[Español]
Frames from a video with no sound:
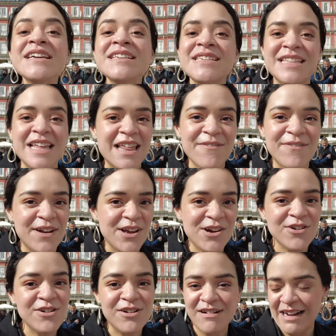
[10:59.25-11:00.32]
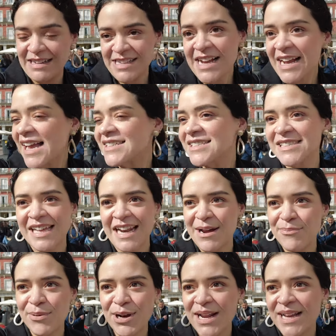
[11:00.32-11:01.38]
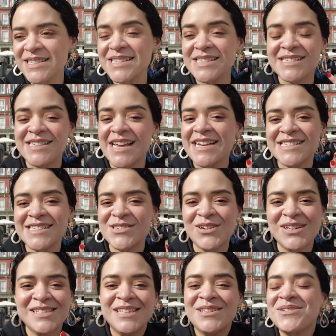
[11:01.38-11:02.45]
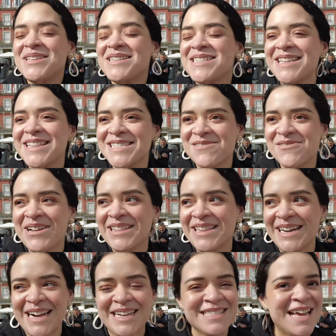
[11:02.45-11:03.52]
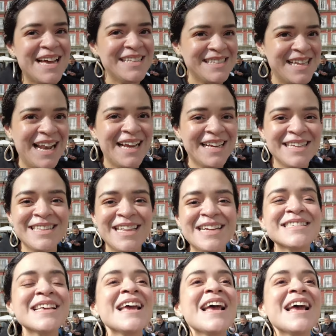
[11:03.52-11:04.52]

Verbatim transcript: Si te da frío, la sacas, si te la pones, si haces solicito y te sientas en una terraza, te la quitas.